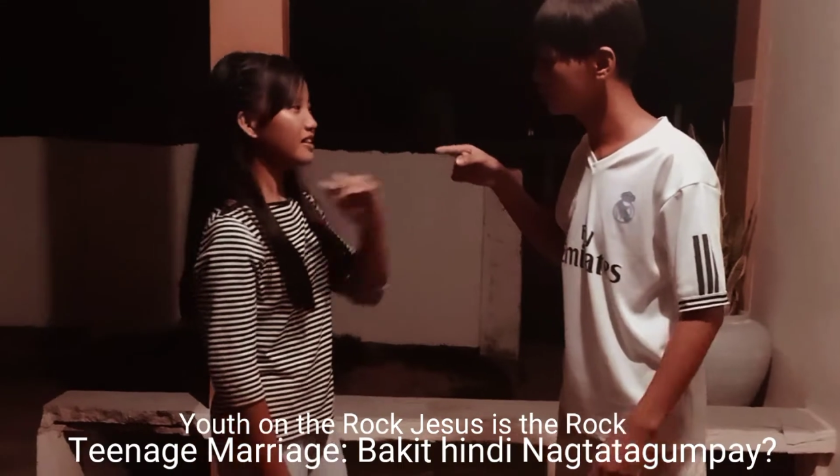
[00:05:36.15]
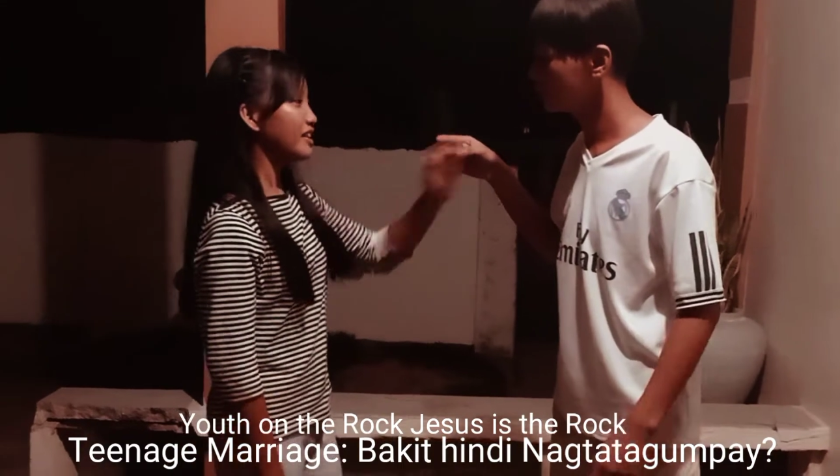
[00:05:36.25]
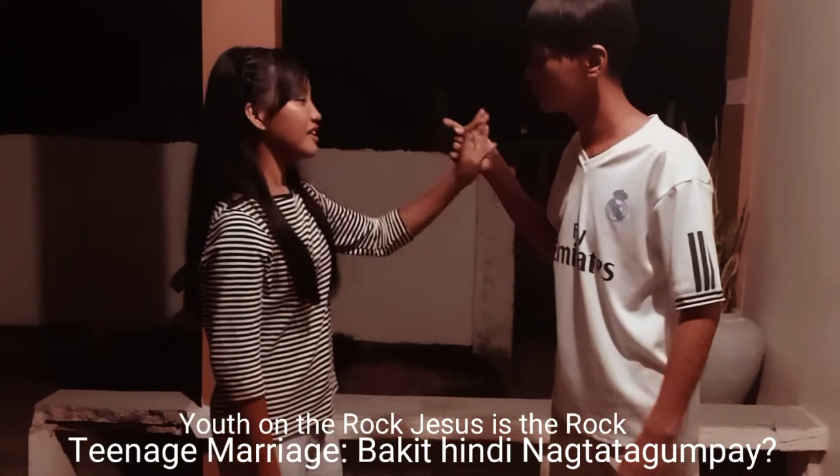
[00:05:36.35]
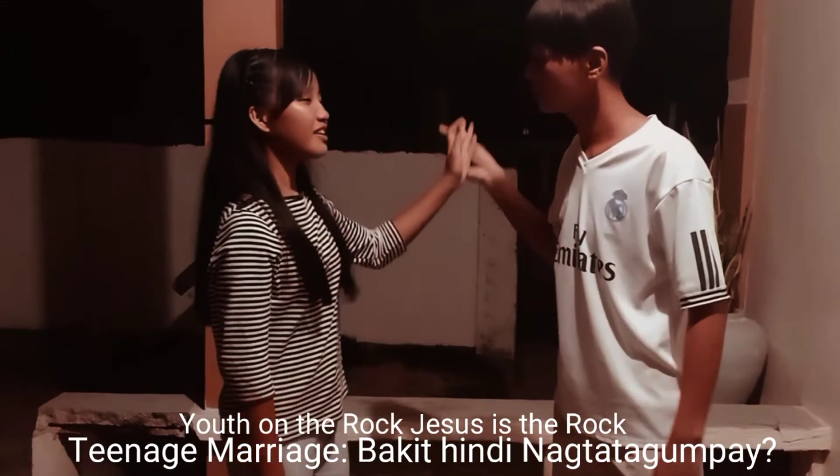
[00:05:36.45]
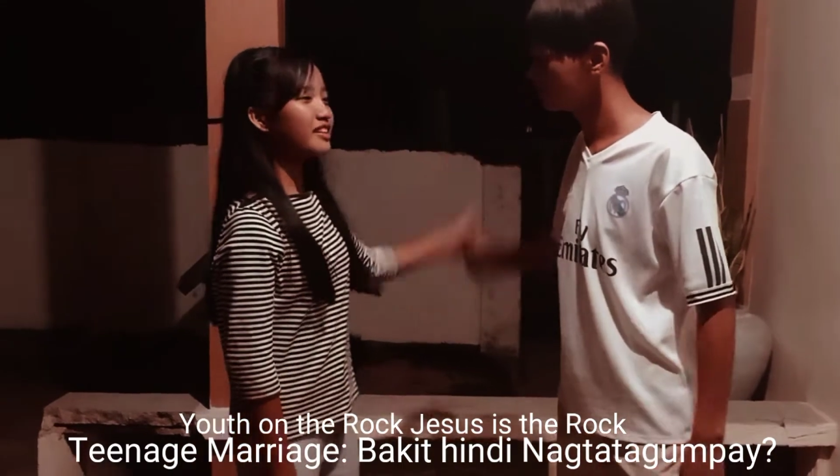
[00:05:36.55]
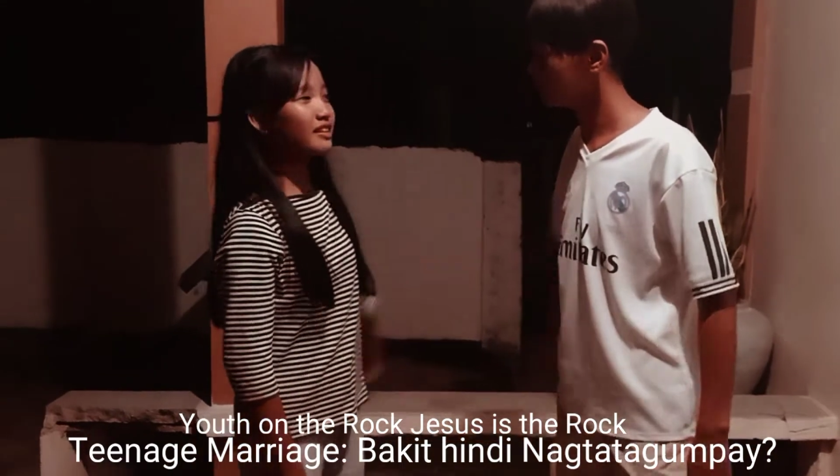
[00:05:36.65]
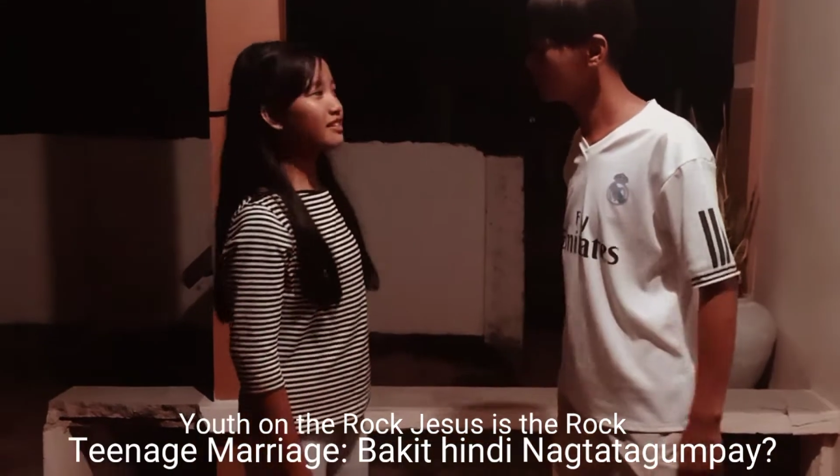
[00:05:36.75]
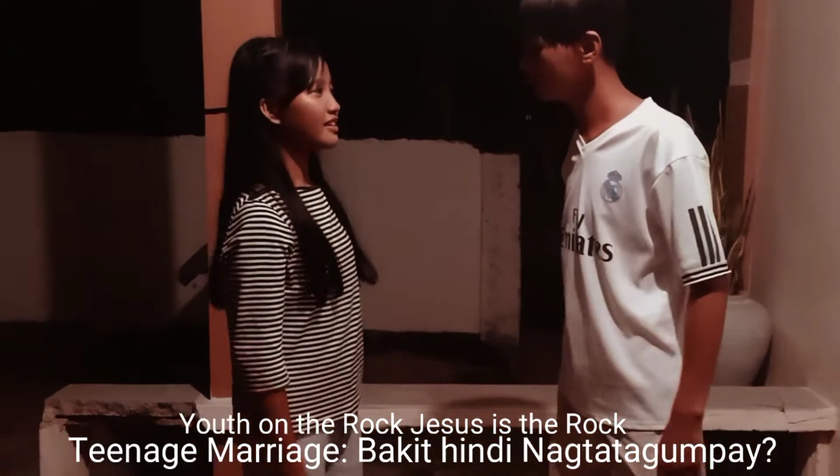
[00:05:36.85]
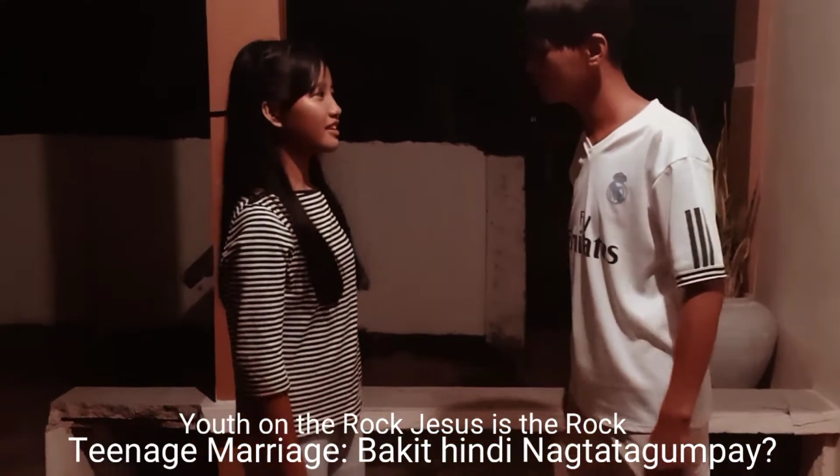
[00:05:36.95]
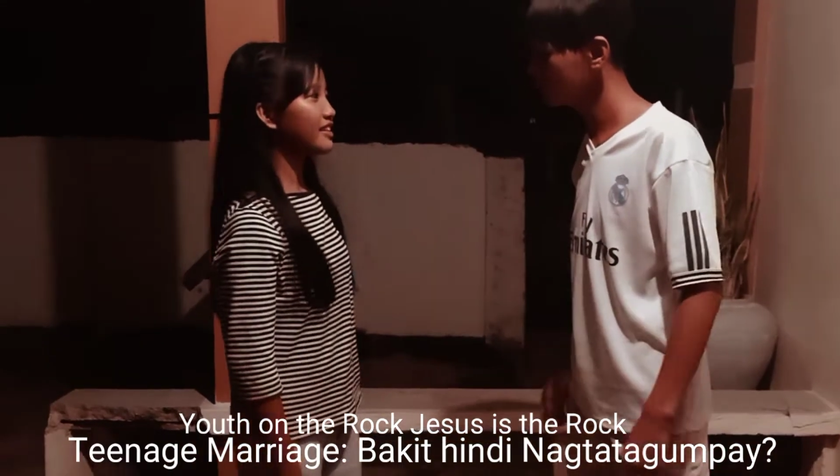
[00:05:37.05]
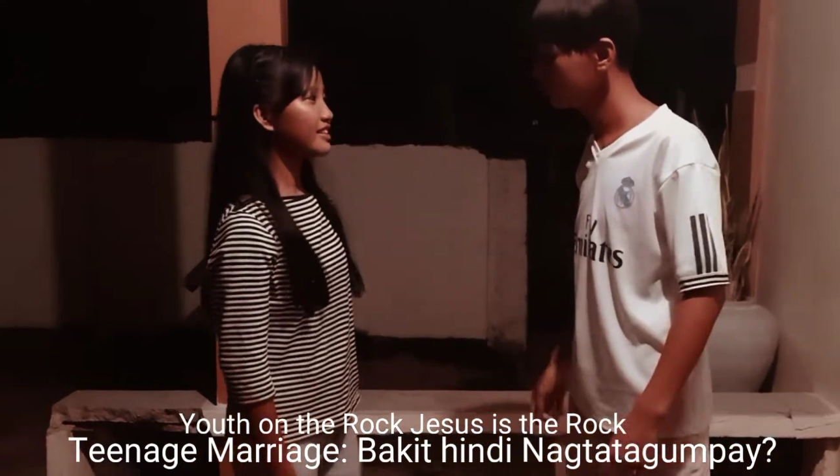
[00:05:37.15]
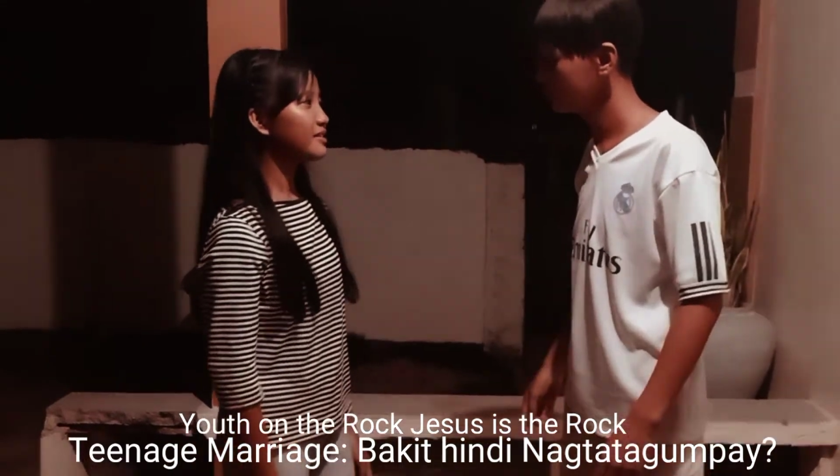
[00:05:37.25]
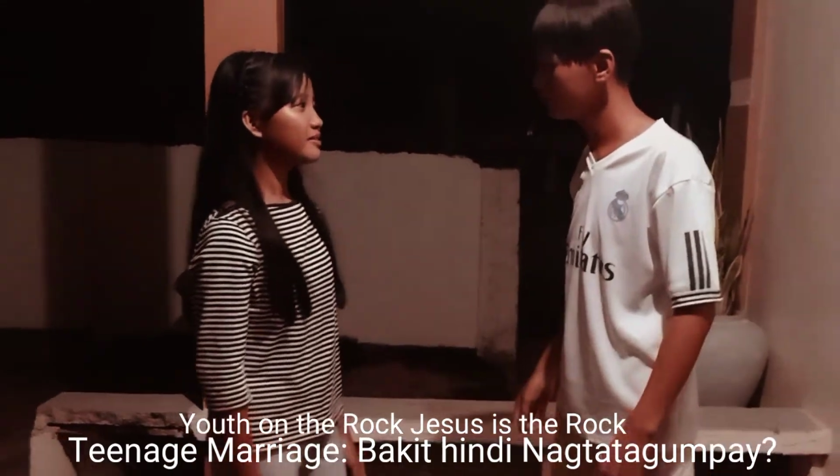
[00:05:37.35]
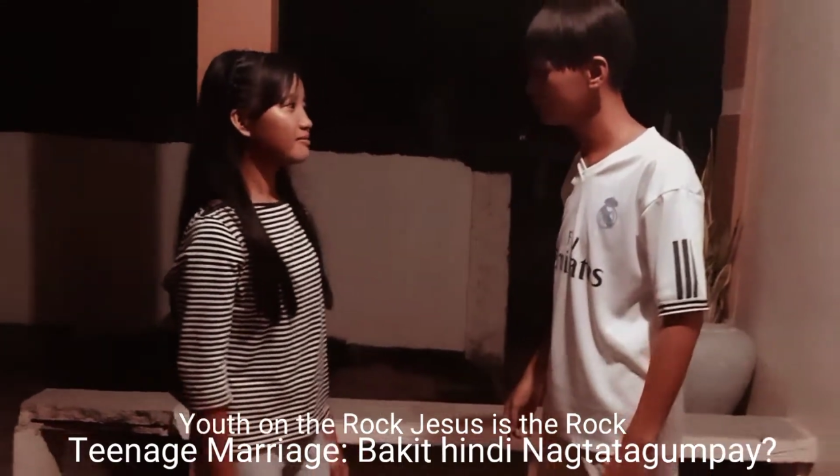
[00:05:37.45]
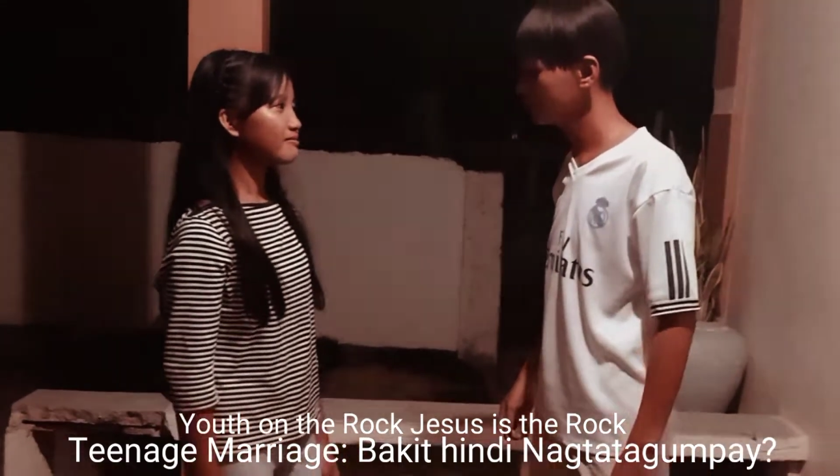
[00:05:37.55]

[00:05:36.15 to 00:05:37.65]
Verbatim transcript: ang pundasyon ng